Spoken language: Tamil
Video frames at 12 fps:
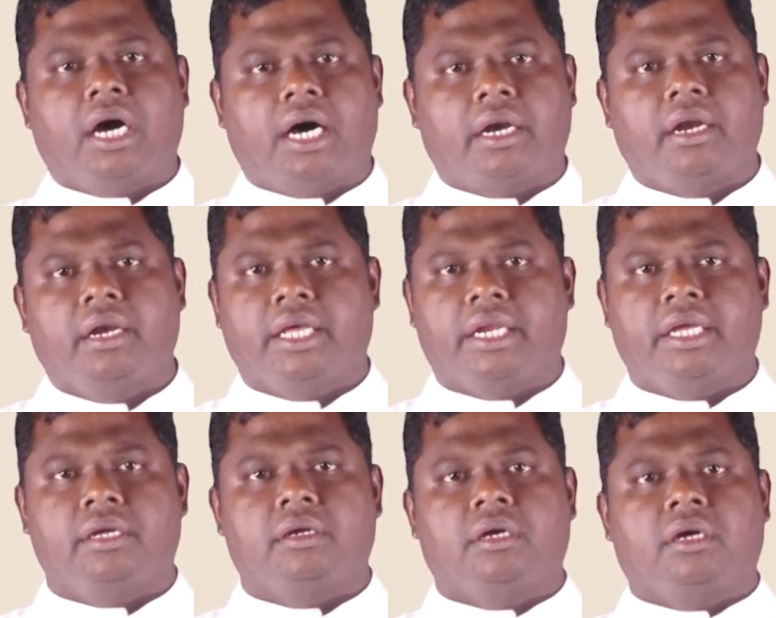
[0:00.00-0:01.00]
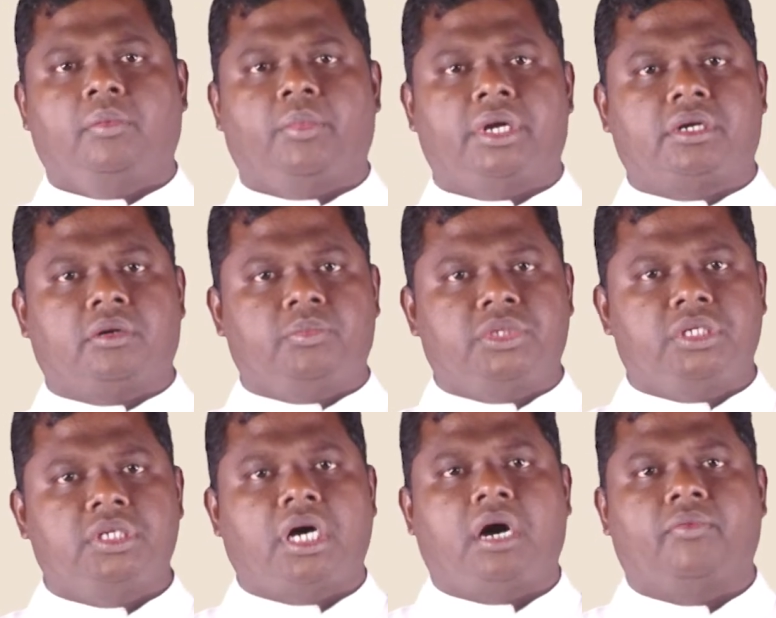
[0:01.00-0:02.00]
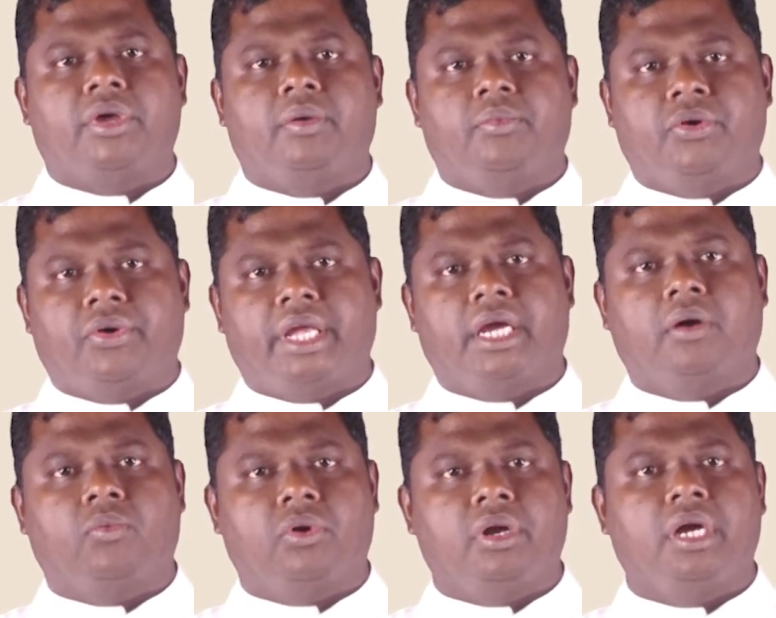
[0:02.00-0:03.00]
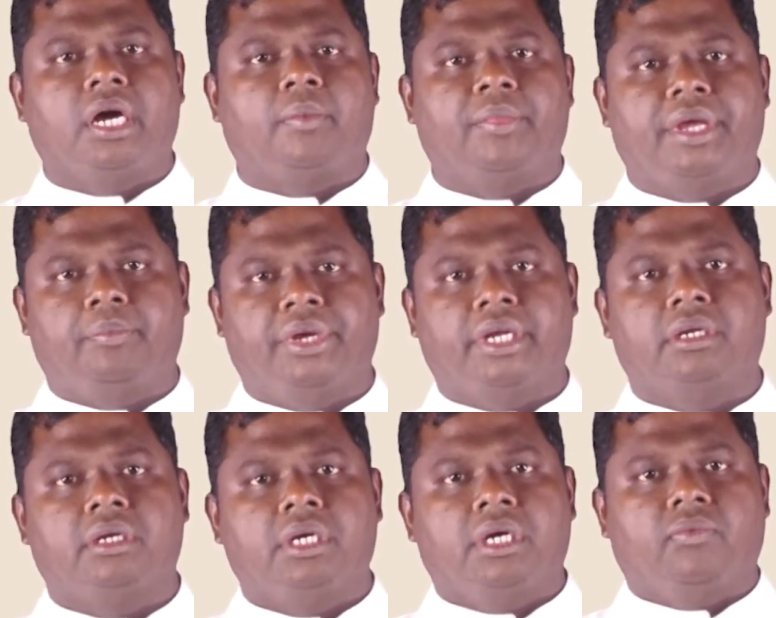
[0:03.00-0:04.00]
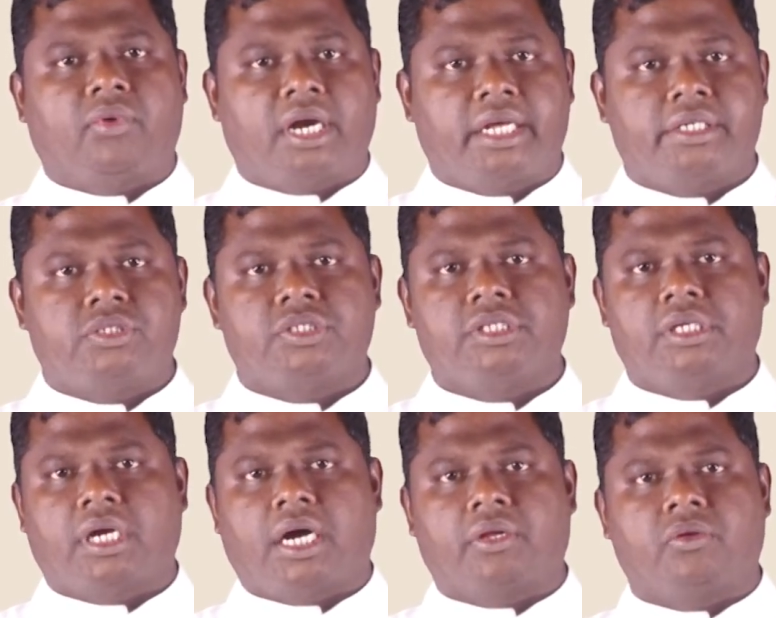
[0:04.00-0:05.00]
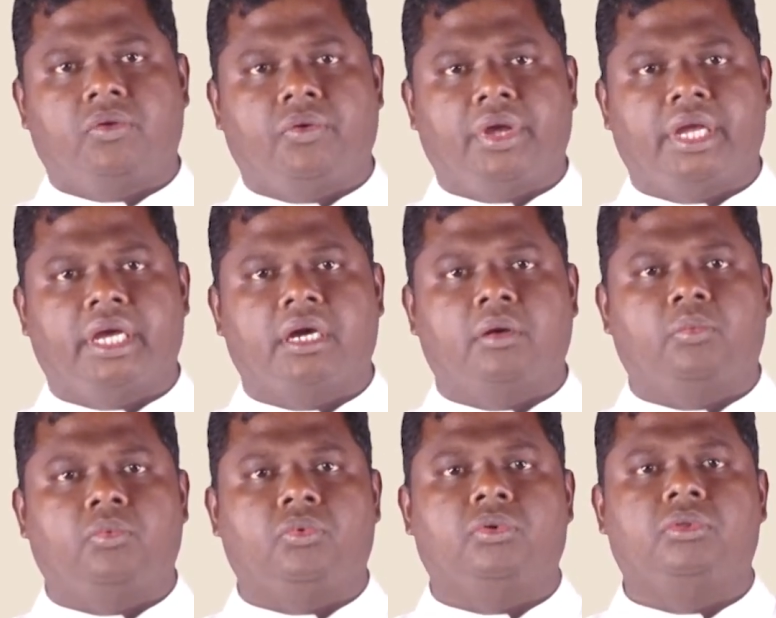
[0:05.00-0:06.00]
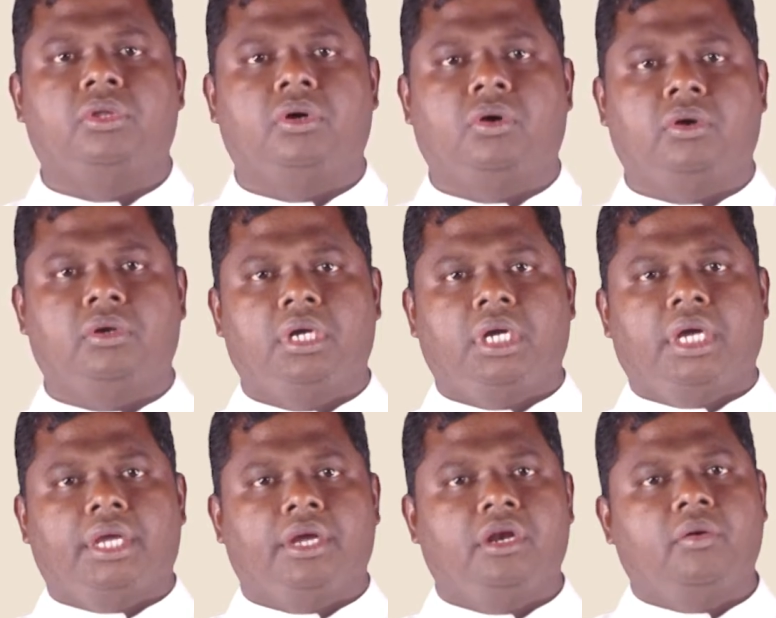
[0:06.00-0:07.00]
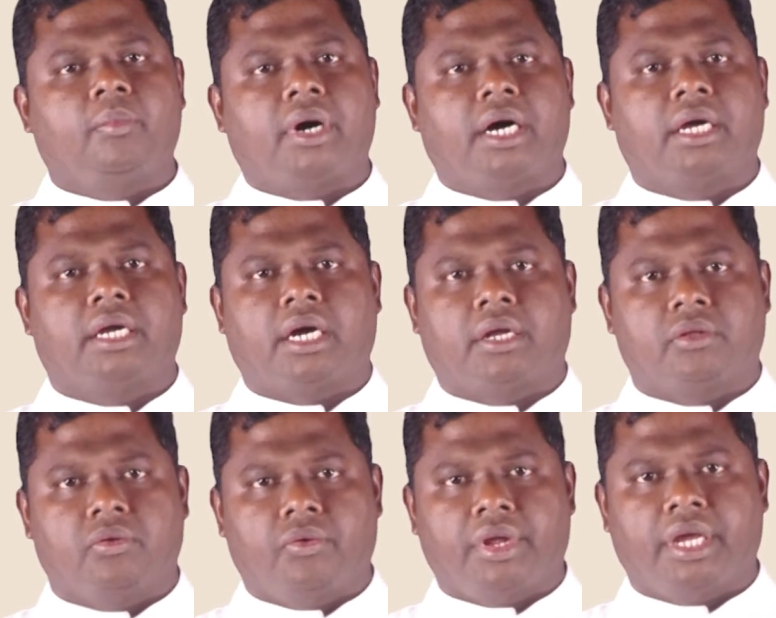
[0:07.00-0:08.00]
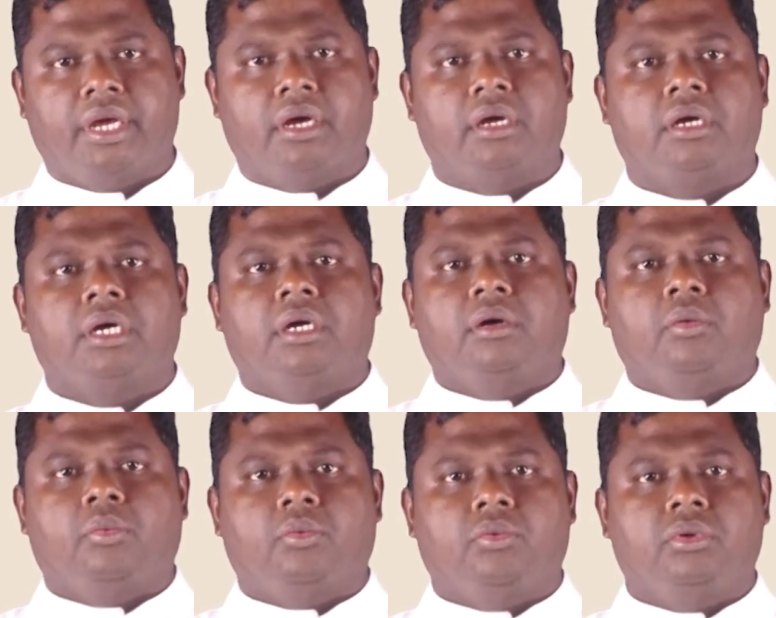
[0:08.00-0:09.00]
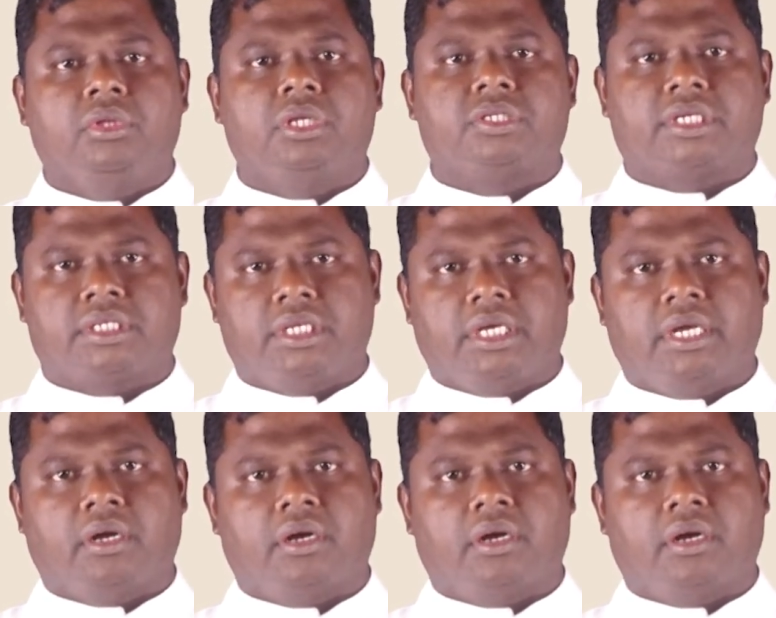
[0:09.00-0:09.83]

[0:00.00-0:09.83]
அறநெறி மற்றும் திரு அவையினுடைய ஒழுங்கமைப்பின் வளர்ச்சி அதனுடைய உந்துகோல் இன்னுமாக அதனுடைய உந்து சக்தி